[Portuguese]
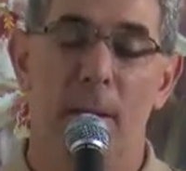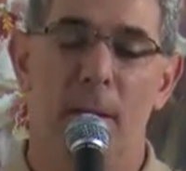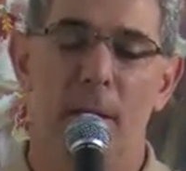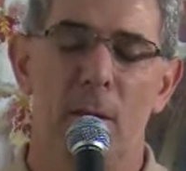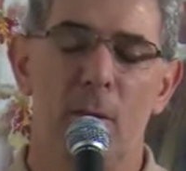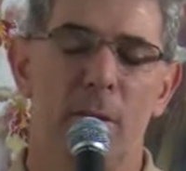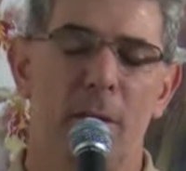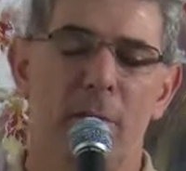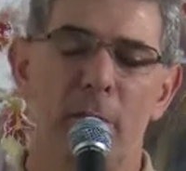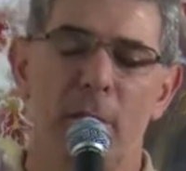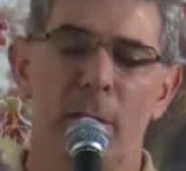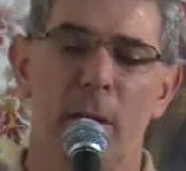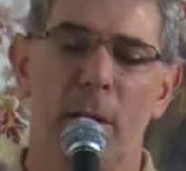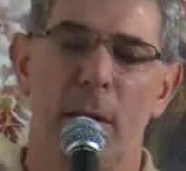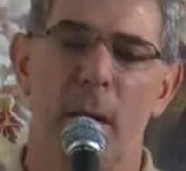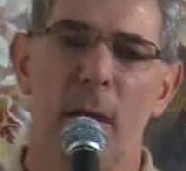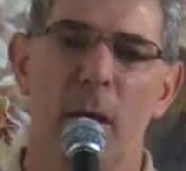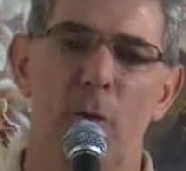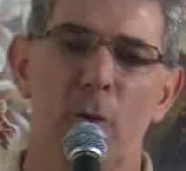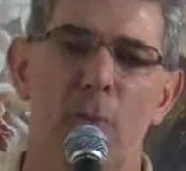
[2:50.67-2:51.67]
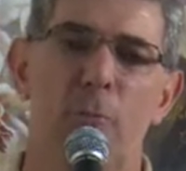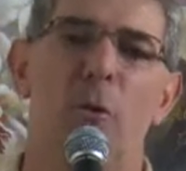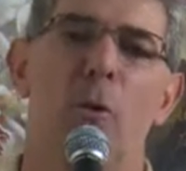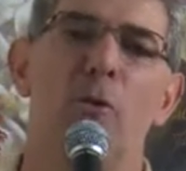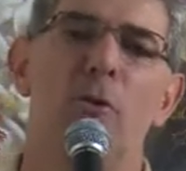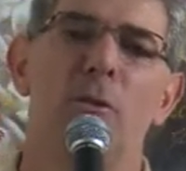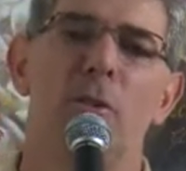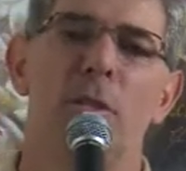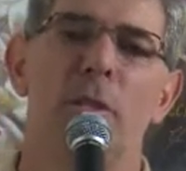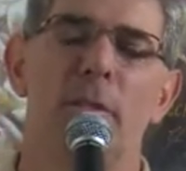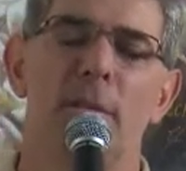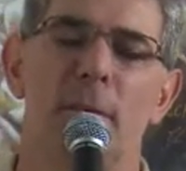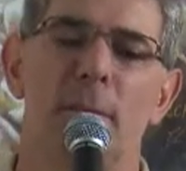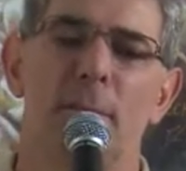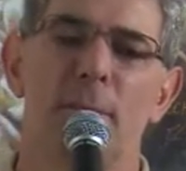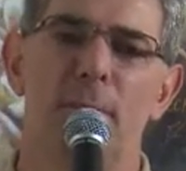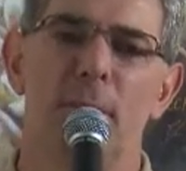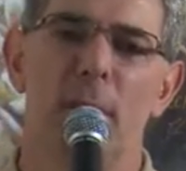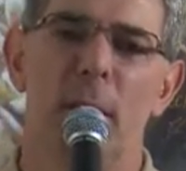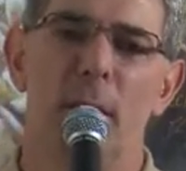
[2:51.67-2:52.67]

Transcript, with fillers: Isso aí você tem aos montes.